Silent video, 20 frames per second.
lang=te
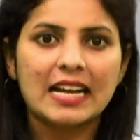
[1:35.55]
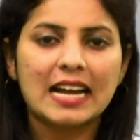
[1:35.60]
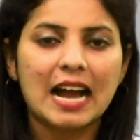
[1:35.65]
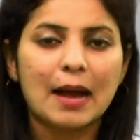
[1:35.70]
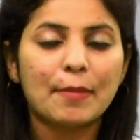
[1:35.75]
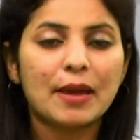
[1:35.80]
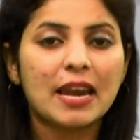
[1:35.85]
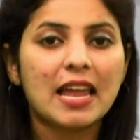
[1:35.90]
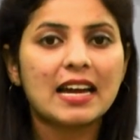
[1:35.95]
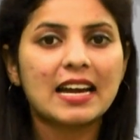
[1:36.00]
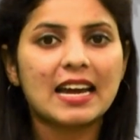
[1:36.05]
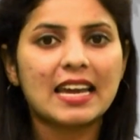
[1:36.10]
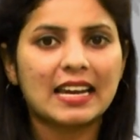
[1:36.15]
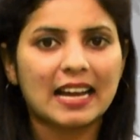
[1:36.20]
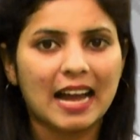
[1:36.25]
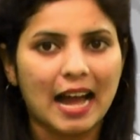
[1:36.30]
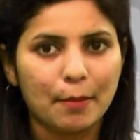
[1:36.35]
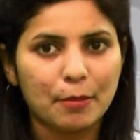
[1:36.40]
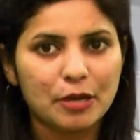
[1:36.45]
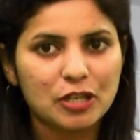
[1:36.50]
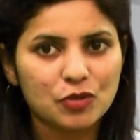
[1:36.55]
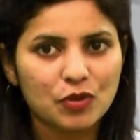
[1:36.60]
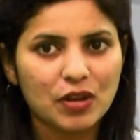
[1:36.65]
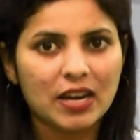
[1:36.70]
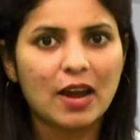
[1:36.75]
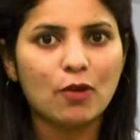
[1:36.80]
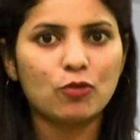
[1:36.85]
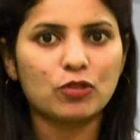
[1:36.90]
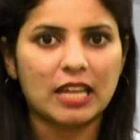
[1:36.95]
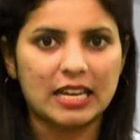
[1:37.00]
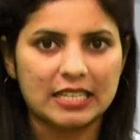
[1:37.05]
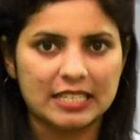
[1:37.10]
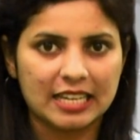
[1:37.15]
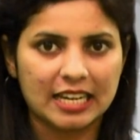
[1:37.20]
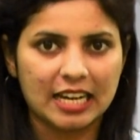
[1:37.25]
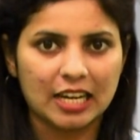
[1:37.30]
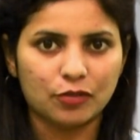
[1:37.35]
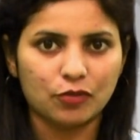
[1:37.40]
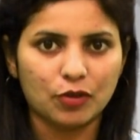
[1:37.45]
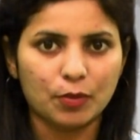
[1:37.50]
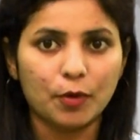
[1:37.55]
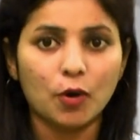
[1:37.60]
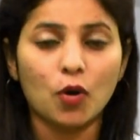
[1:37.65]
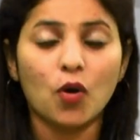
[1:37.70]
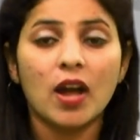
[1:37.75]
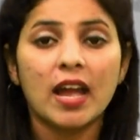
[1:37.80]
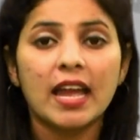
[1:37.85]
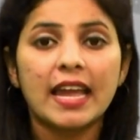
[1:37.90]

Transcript: కమలాకర కామేశ్వరరావు దర్శకత్వంలో